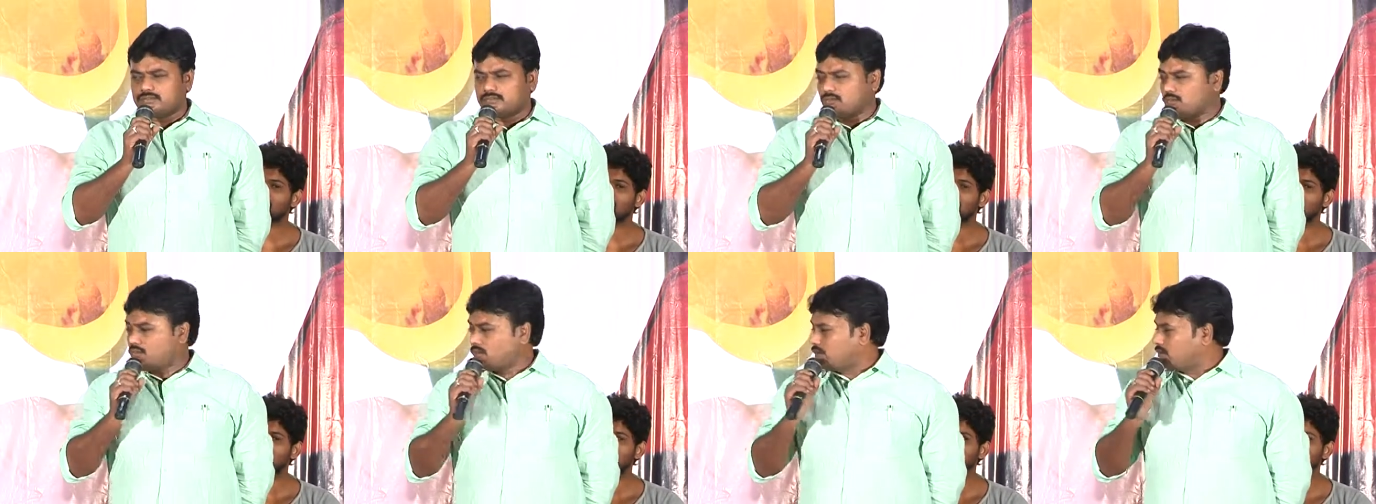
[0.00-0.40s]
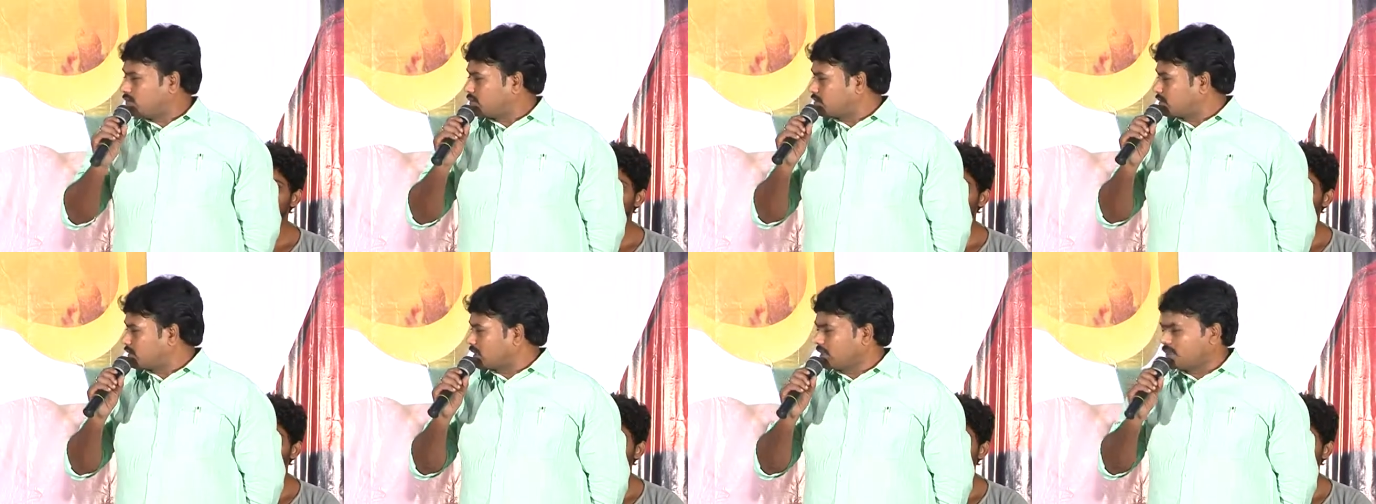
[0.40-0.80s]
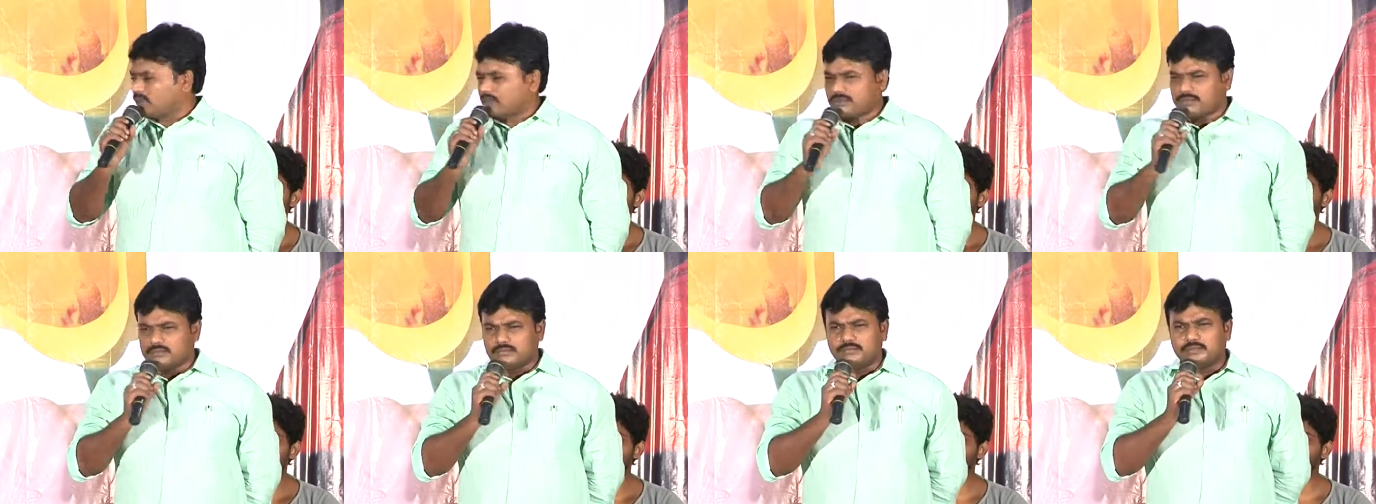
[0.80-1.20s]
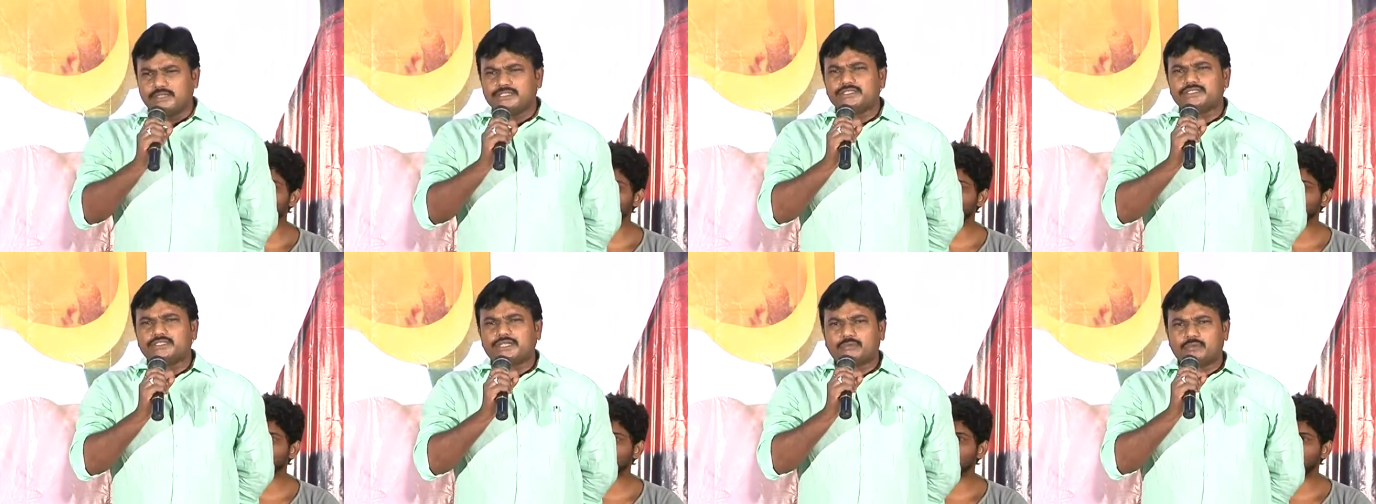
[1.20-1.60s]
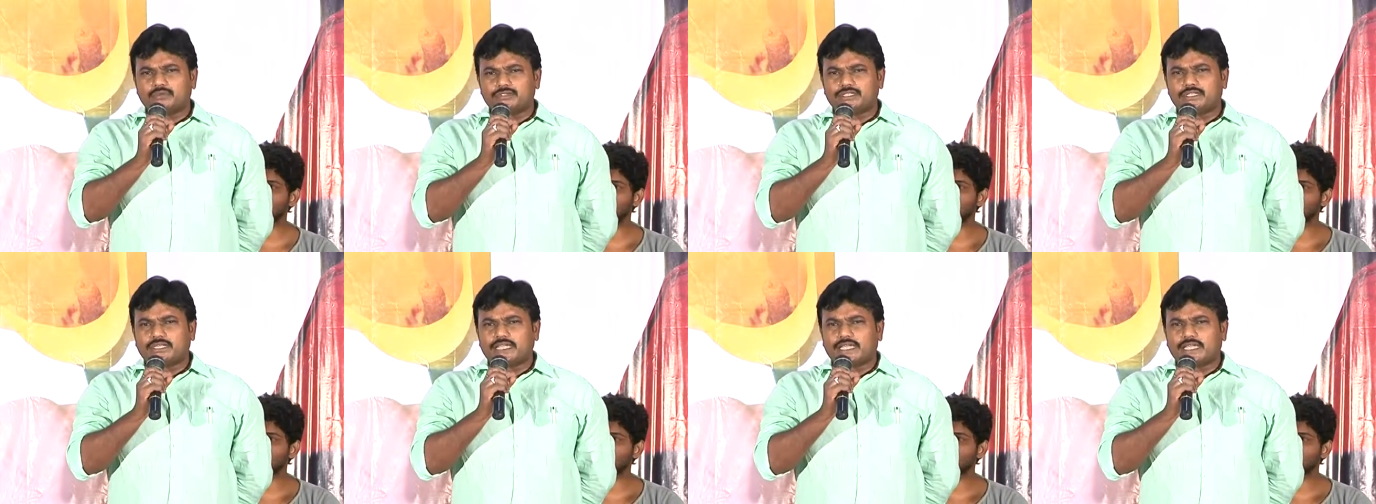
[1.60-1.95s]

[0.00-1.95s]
త్రూ అవుట్ ఒక మంచి ఎమోషన్